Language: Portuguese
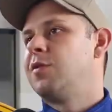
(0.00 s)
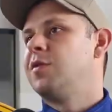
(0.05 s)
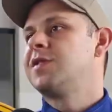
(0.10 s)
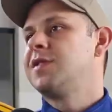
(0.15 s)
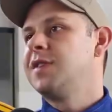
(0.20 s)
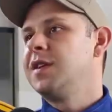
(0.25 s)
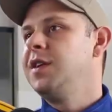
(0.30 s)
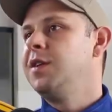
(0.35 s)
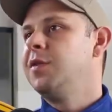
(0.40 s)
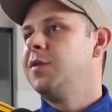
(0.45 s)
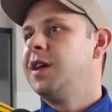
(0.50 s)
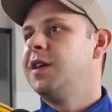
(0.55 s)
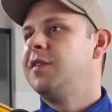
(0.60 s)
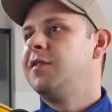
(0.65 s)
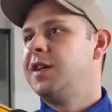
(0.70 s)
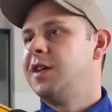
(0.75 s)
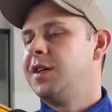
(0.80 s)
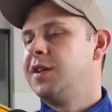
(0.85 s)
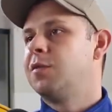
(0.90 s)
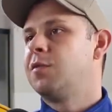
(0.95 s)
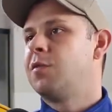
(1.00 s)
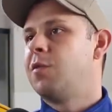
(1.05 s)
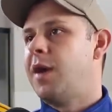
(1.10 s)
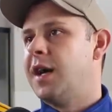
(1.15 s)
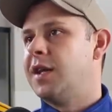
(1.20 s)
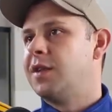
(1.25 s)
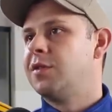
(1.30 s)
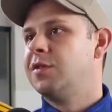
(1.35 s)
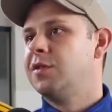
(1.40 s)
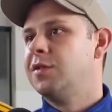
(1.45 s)
conseguiu reverter o
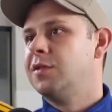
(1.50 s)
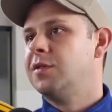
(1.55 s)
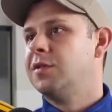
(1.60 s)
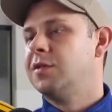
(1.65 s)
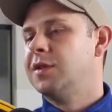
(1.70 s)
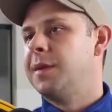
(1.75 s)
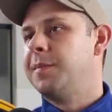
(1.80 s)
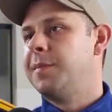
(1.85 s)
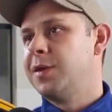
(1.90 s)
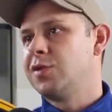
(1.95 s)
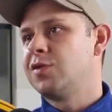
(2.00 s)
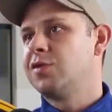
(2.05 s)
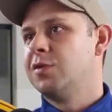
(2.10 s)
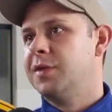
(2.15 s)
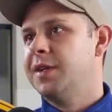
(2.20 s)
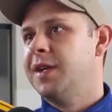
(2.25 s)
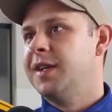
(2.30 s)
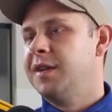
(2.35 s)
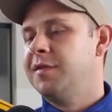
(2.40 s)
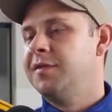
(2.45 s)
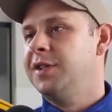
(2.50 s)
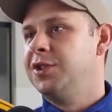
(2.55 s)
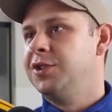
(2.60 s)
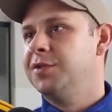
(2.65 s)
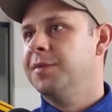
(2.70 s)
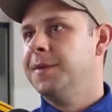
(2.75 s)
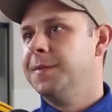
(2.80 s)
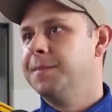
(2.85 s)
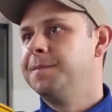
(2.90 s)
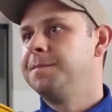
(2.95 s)
quadro do, da pessoa, né, da
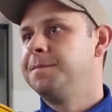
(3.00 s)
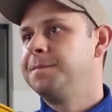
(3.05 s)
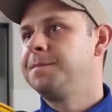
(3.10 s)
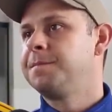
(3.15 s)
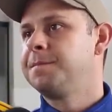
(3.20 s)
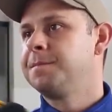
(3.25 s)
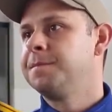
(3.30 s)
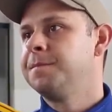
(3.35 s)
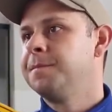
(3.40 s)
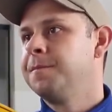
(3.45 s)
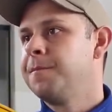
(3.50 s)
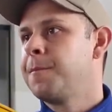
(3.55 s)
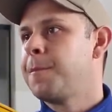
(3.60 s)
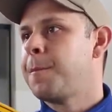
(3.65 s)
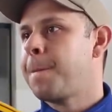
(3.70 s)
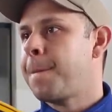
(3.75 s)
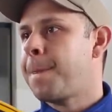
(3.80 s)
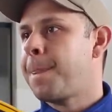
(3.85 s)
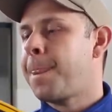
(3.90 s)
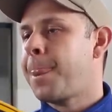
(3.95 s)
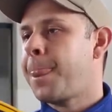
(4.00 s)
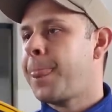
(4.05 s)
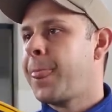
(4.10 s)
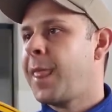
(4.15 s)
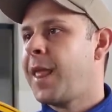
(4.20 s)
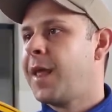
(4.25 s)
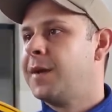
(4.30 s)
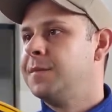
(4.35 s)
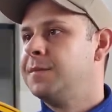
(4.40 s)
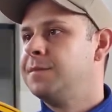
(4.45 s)
vítima. O motociclista acabou
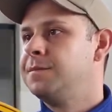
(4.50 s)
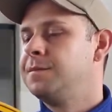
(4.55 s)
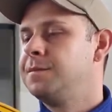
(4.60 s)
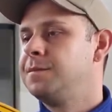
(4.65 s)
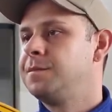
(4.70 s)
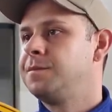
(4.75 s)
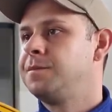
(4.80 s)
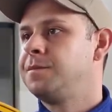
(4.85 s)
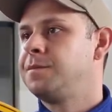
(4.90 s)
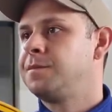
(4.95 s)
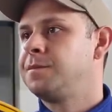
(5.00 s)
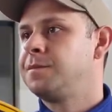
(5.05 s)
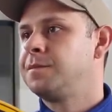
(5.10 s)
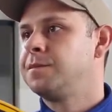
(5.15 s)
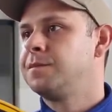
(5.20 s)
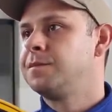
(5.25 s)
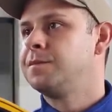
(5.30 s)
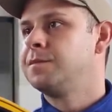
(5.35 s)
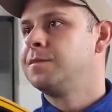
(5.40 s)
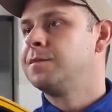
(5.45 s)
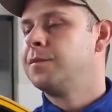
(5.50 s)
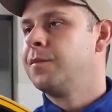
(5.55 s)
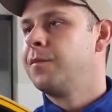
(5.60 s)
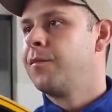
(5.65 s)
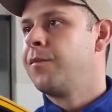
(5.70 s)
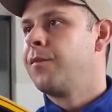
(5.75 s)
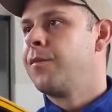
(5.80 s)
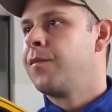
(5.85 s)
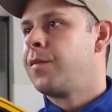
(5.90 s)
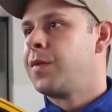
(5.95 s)
morrendo ali no local. O que, que
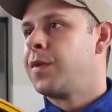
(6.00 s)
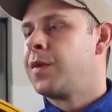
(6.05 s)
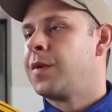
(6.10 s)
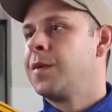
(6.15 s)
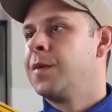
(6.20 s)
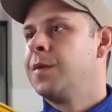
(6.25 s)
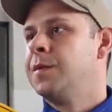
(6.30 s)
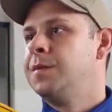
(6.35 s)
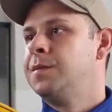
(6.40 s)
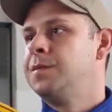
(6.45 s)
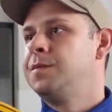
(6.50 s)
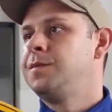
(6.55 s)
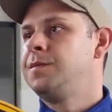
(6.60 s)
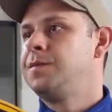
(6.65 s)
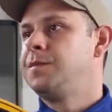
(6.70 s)
possivelmente,